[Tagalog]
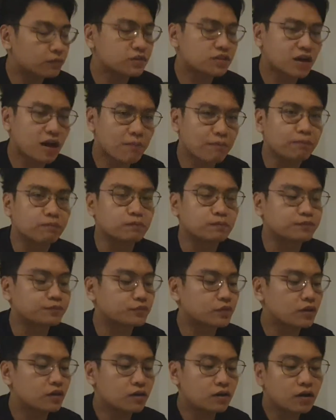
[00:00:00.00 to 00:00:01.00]
Sarap.
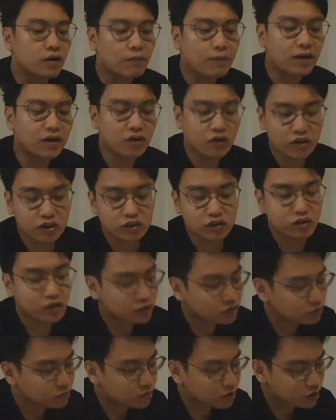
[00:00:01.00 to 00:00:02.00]
Parang kung ito
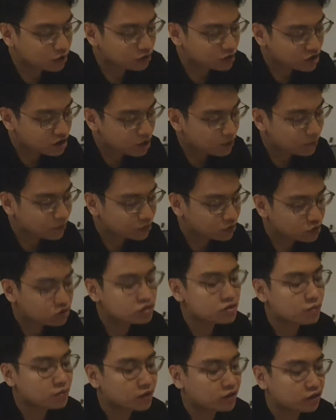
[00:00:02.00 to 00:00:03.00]
lahat ng mga tinapay
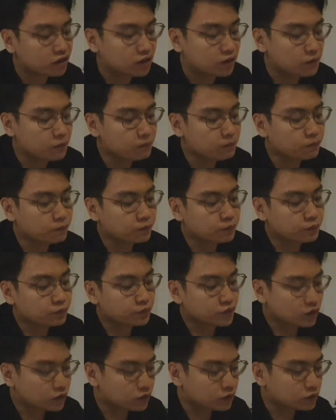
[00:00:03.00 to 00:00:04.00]
dito sa Bali.
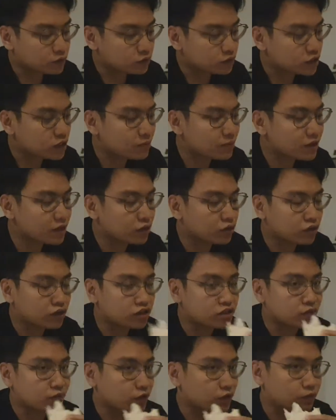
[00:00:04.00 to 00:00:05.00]
Sana may ganito
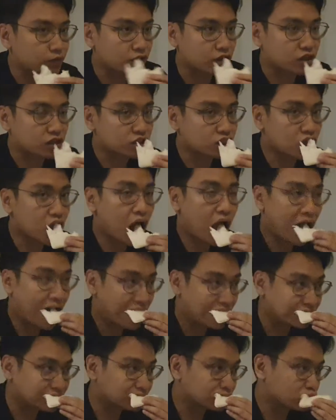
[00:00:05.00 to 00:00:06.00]
rin sa Pilipinas.
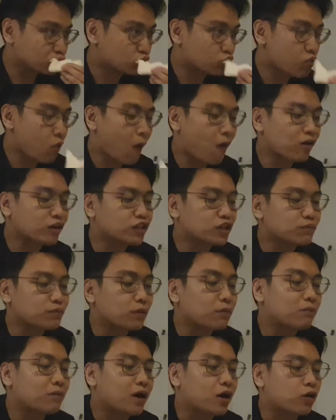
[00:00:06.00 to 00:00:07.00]
Ako siya
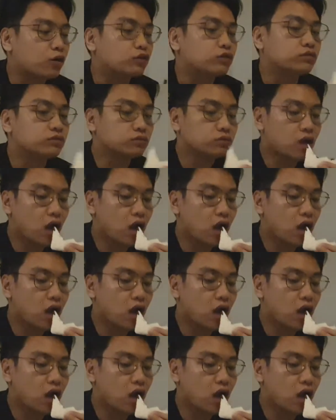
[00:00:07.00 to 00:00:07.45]
pang baon.